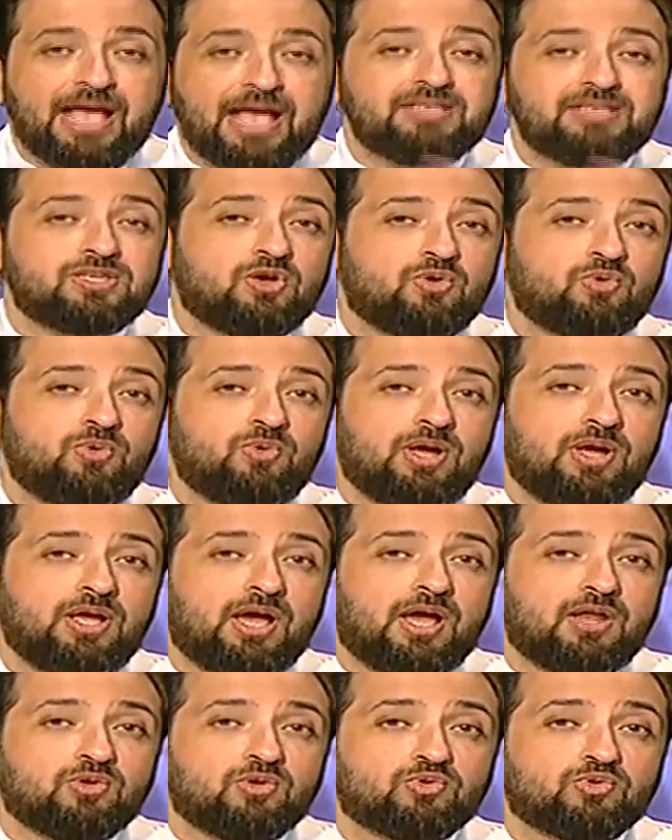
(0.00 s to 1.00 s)
هذا هو
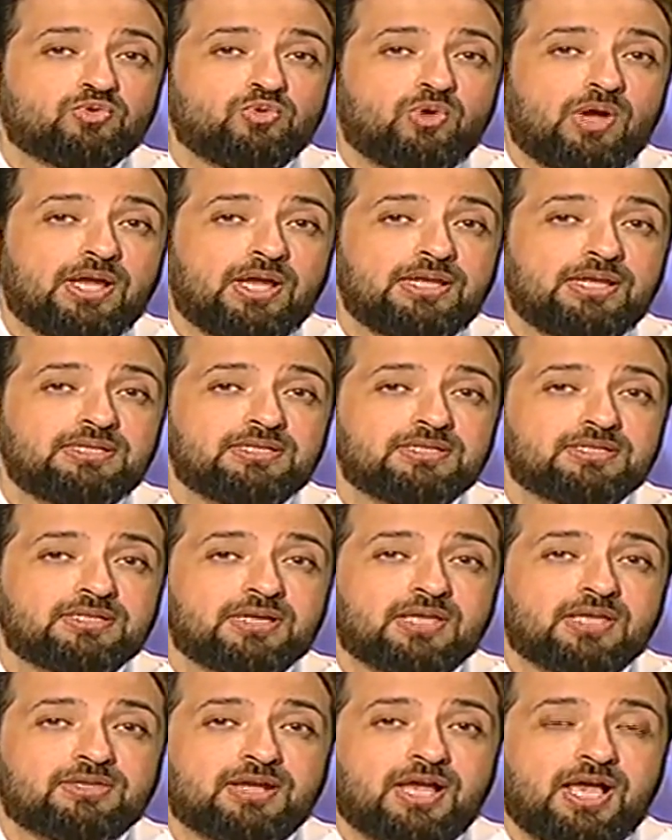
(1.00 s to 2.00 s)
الاطروحه التي
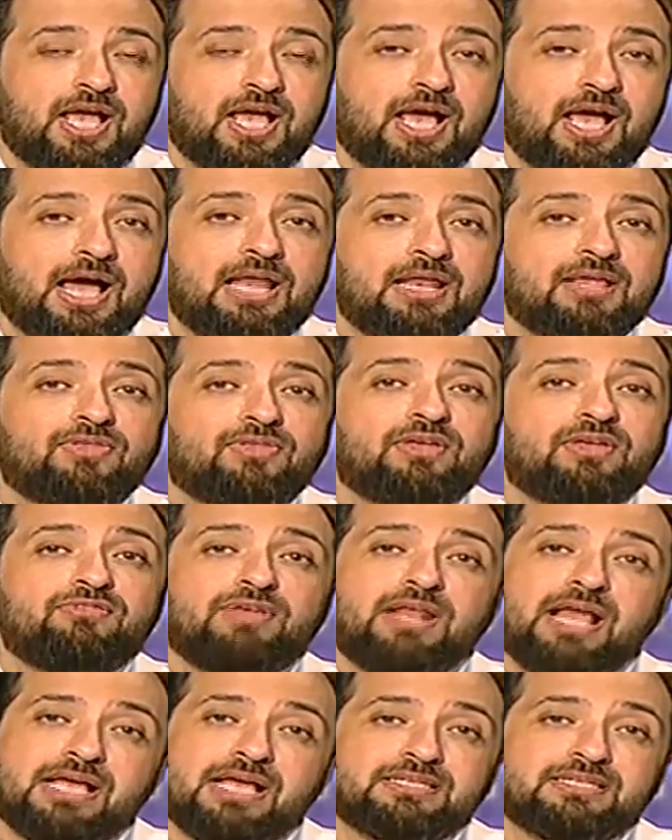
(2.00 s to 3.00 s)
اطرحها على ضيفي
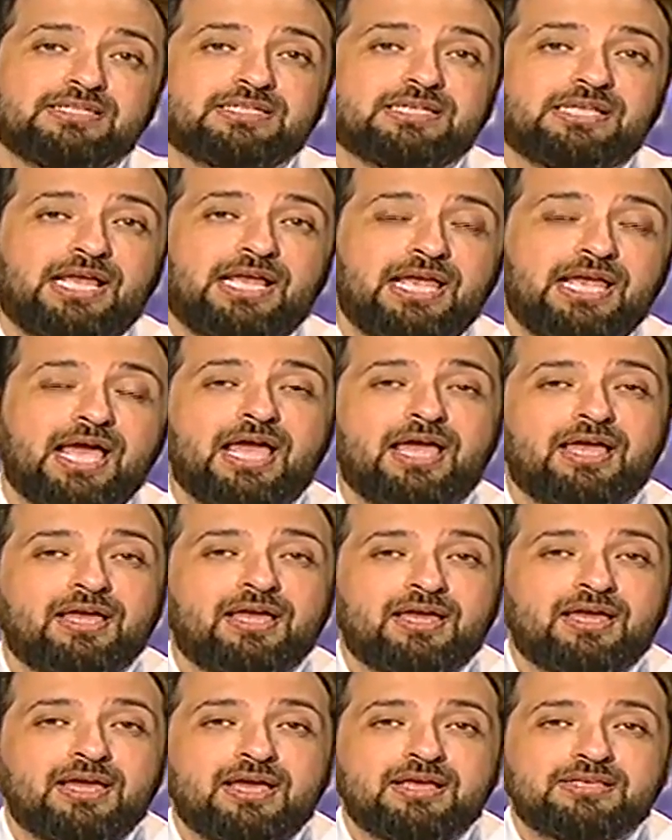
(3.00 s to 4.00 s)
العزيز الحقيقه
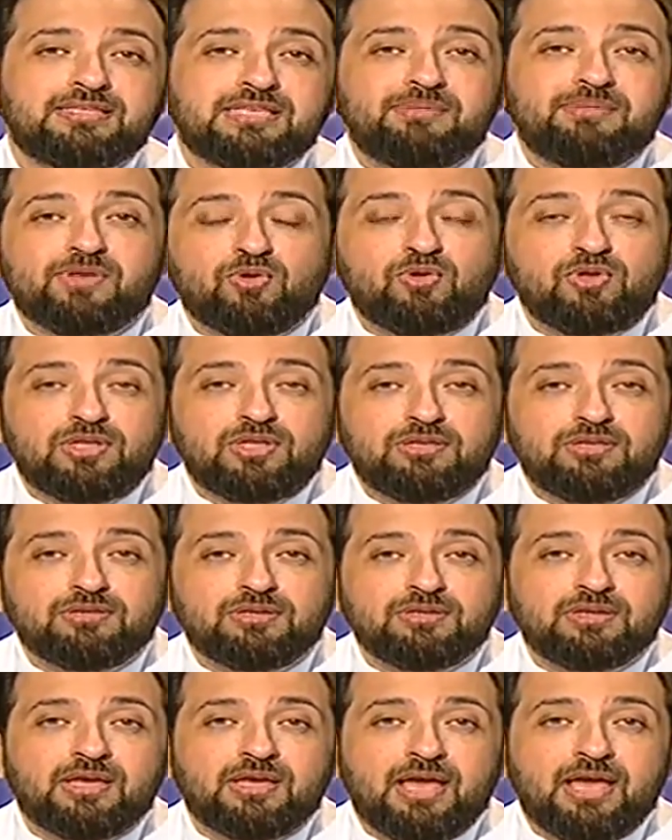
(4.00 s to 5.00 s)
زي ما انا قلت
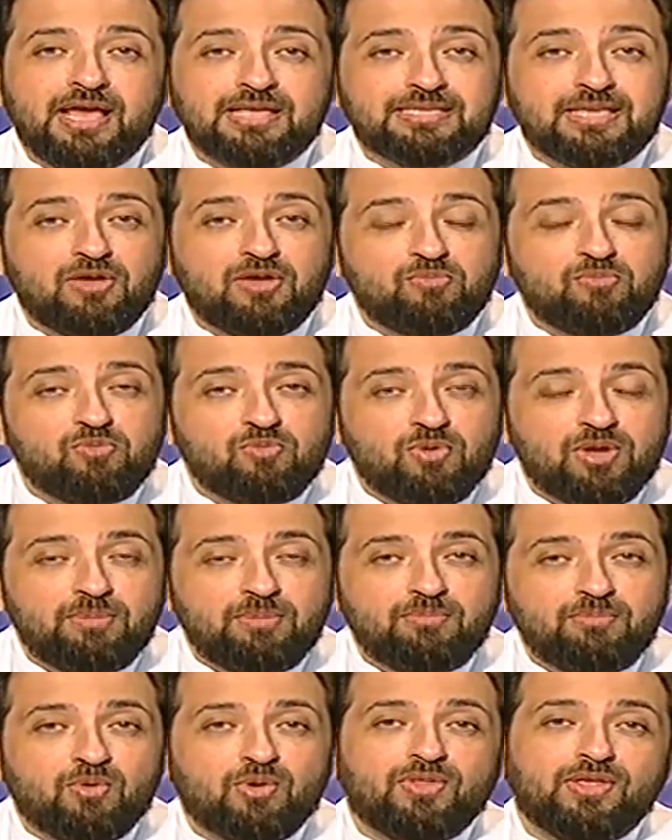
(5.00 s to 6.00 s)
هذا يوم
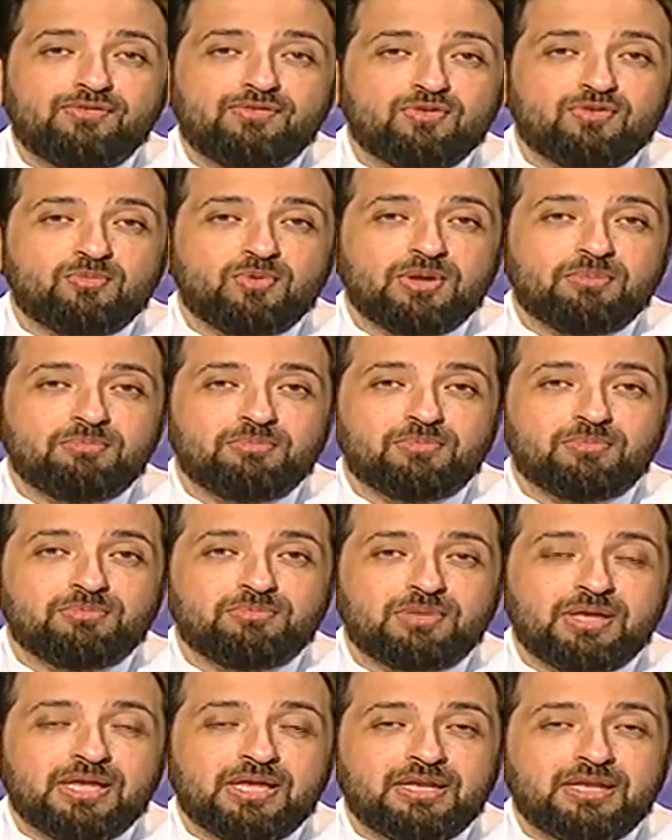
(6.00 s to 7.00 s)
مهم وضيف مهم
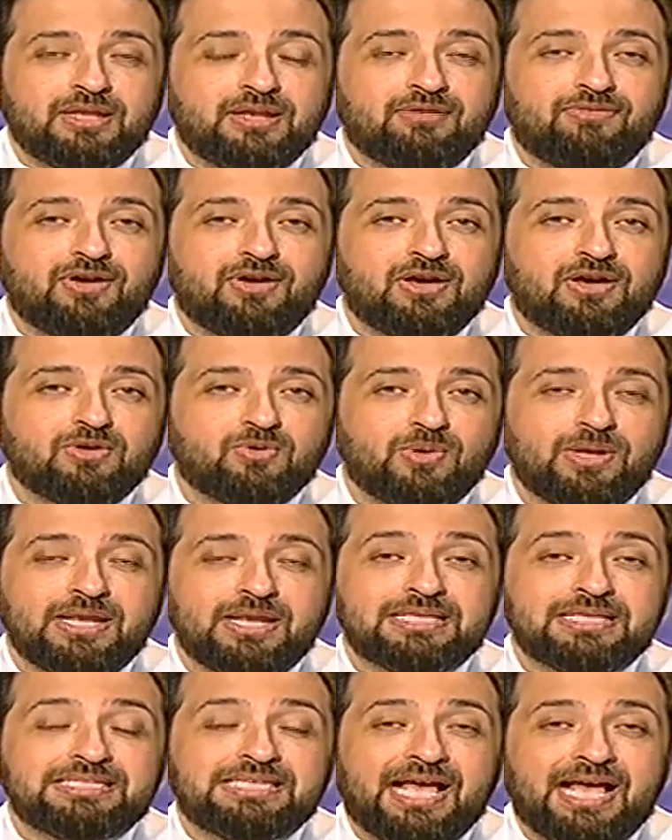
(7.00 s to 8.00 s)
لنا فخر
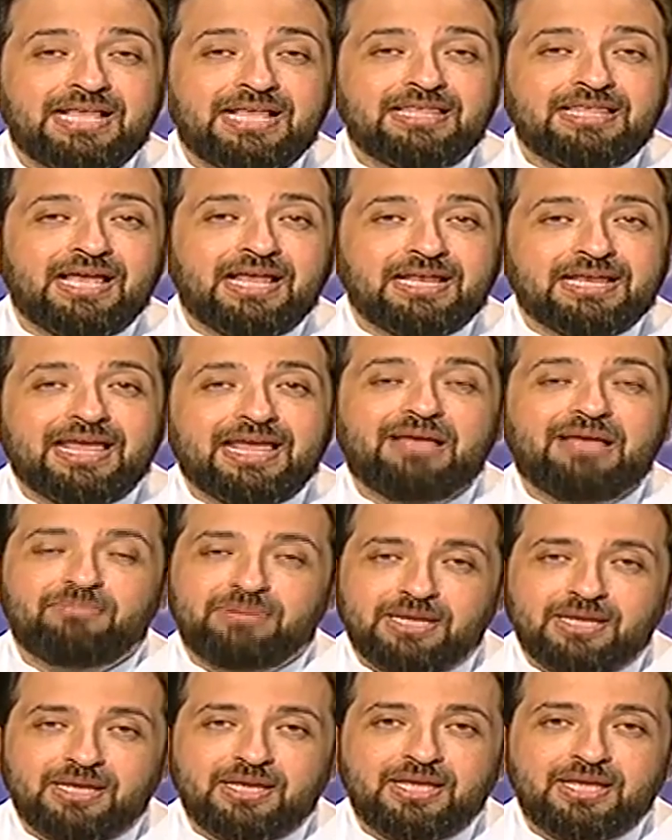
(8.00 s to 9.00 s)
ولنا السعادة
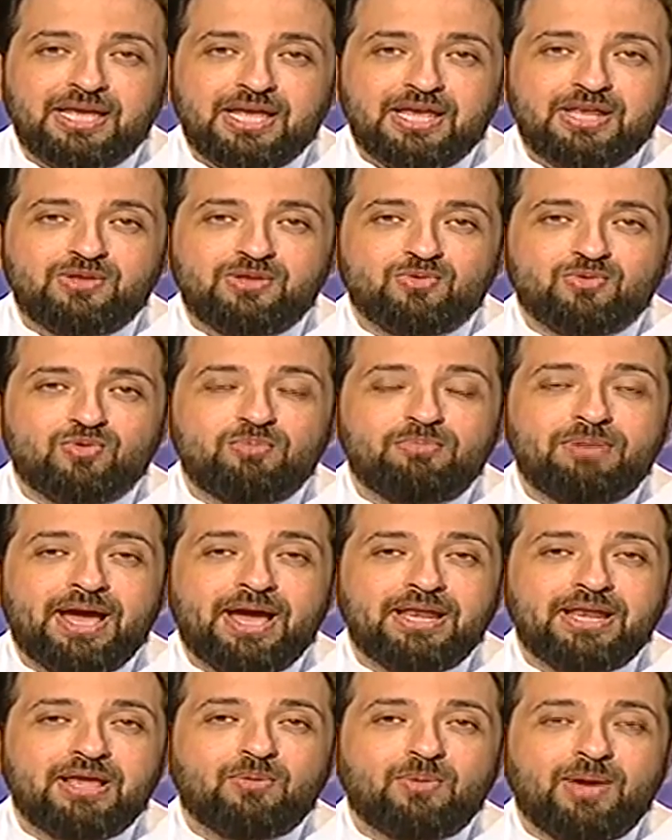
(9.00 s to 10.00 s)
الكاملة أن يكون
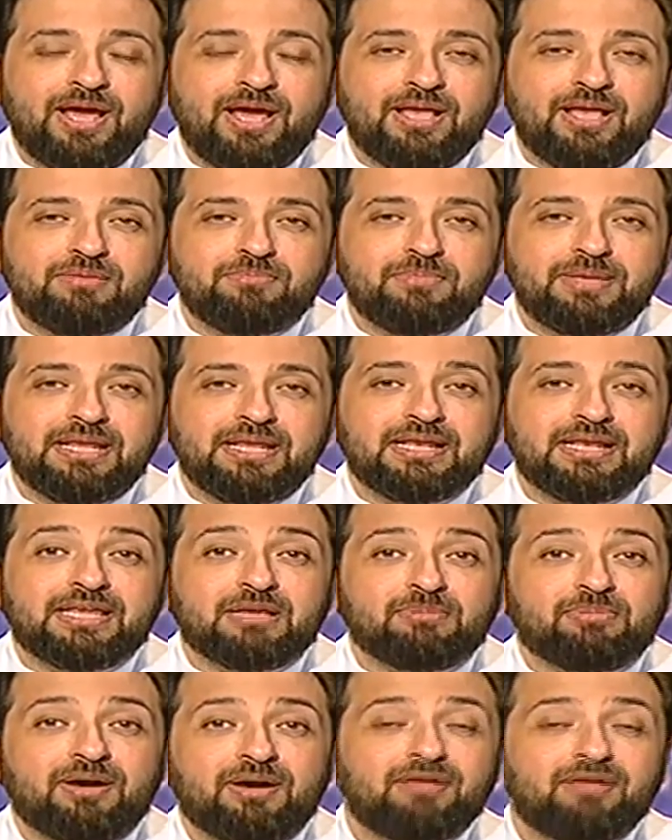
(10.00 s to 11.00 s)
معنا واحد من
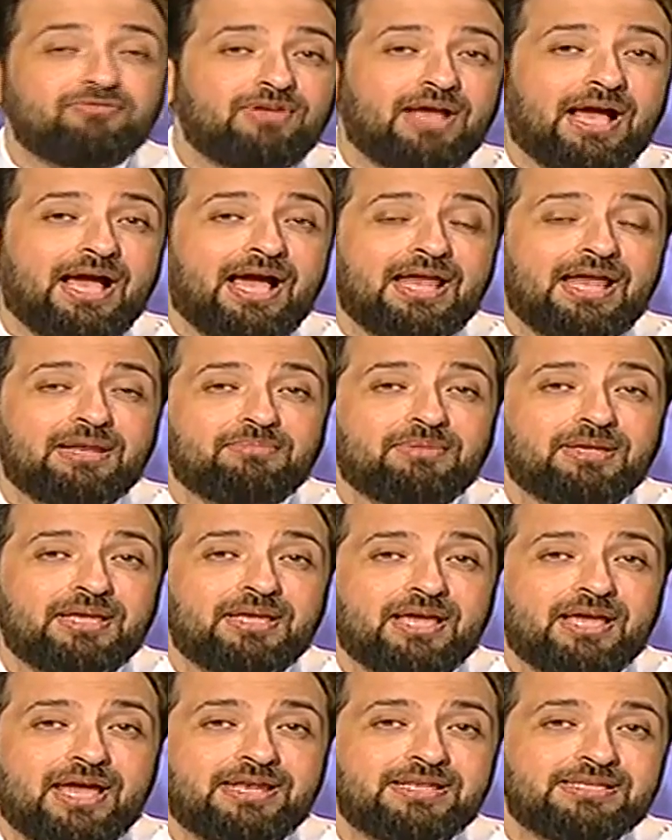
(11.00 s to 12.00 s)
الكبار في عالم
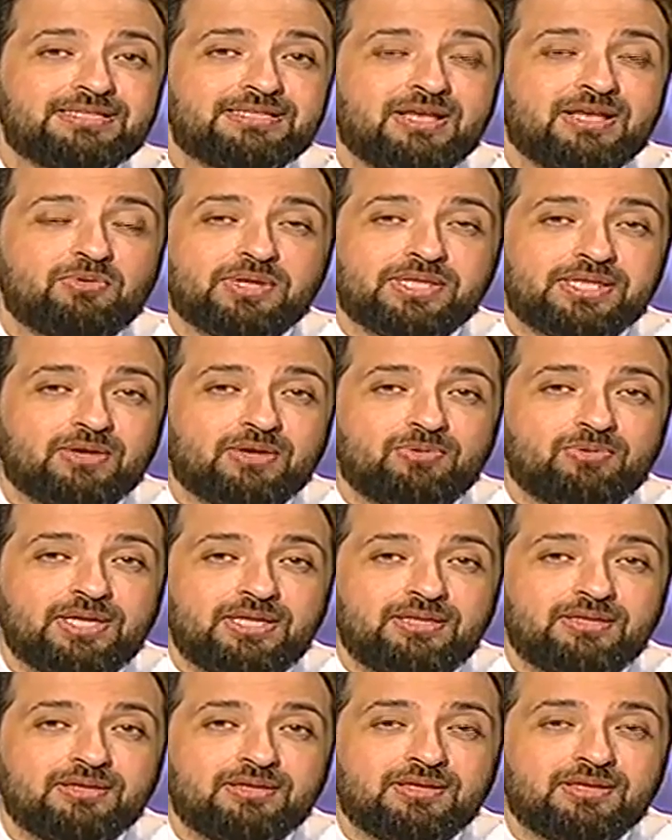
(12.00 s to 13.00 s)
النساء
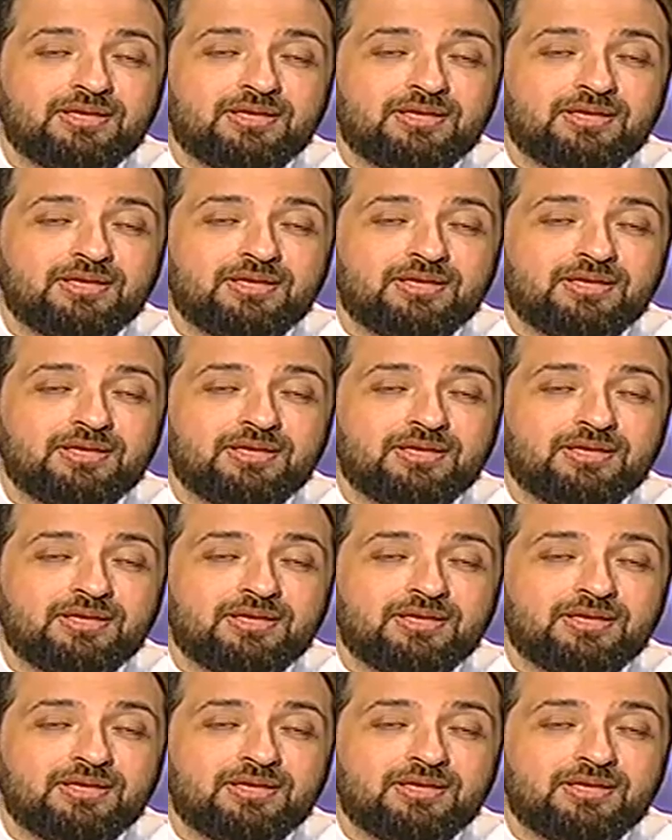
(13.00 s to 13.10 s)
والتوليد